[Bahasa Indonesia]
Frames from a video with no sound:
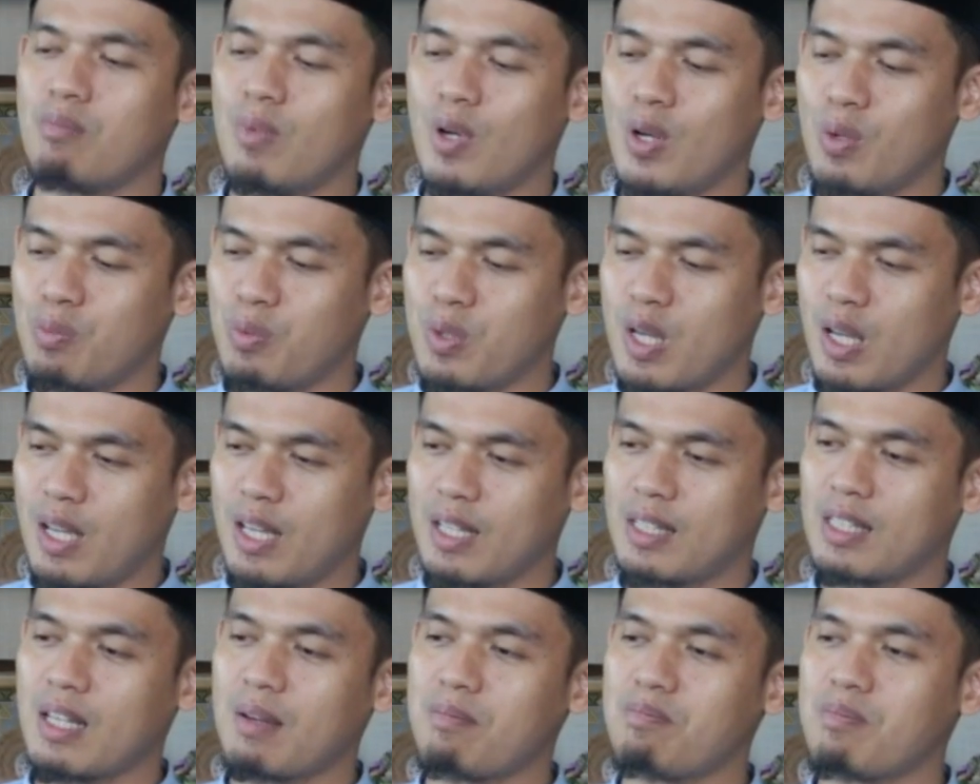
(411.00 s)
Beliau punya
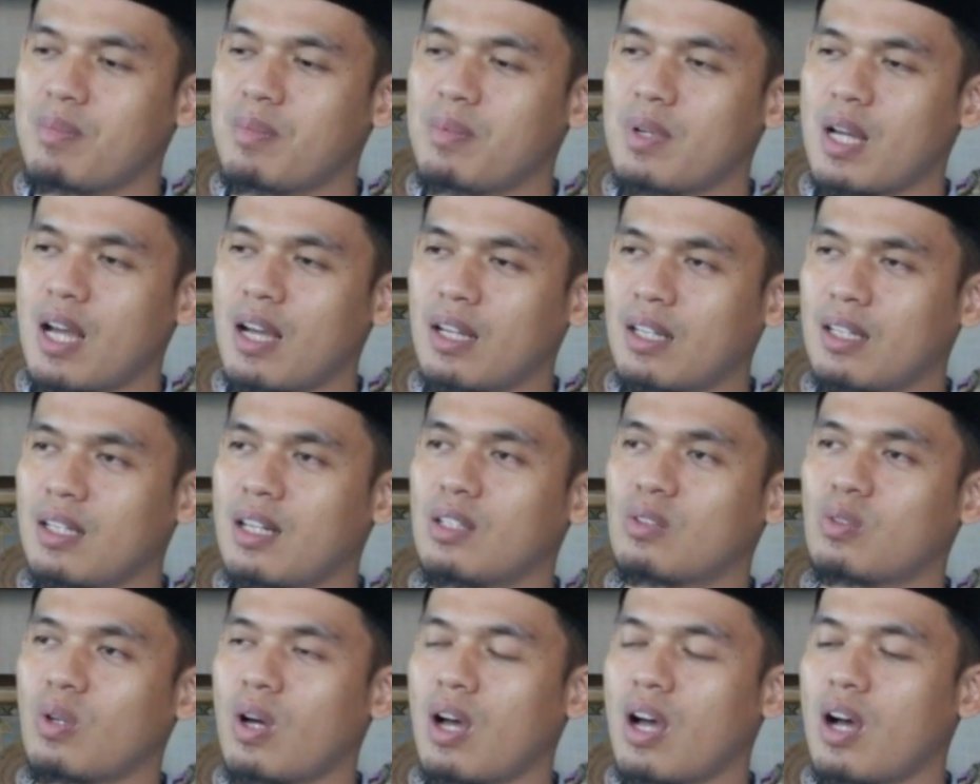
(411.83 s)
kitab
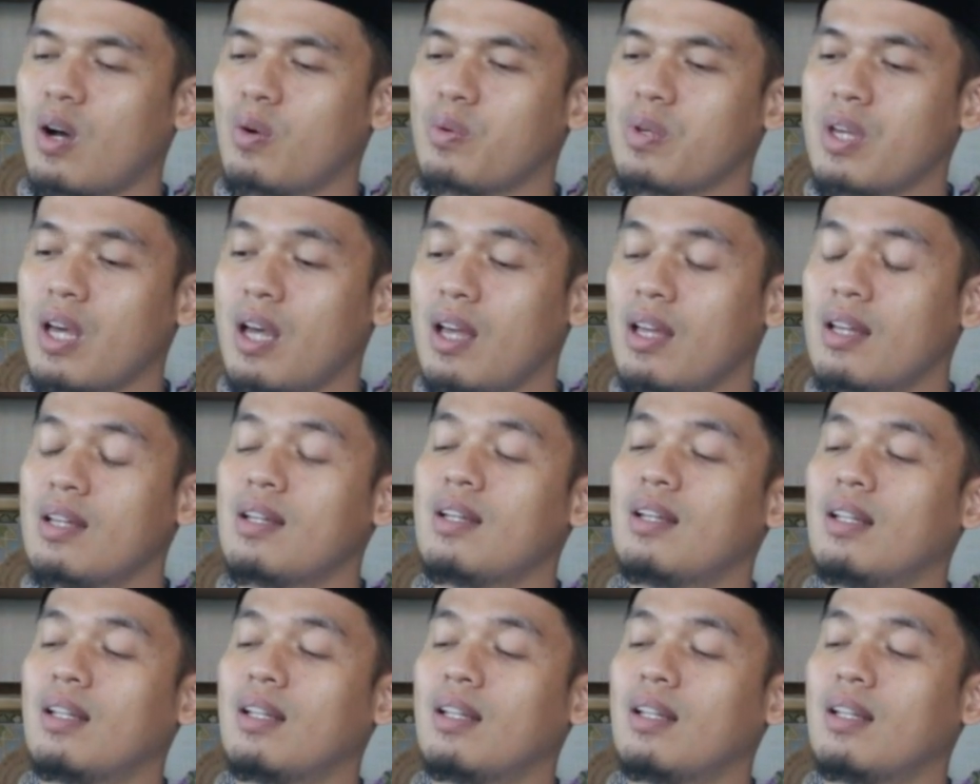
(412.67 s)
akidah Tahawiyah.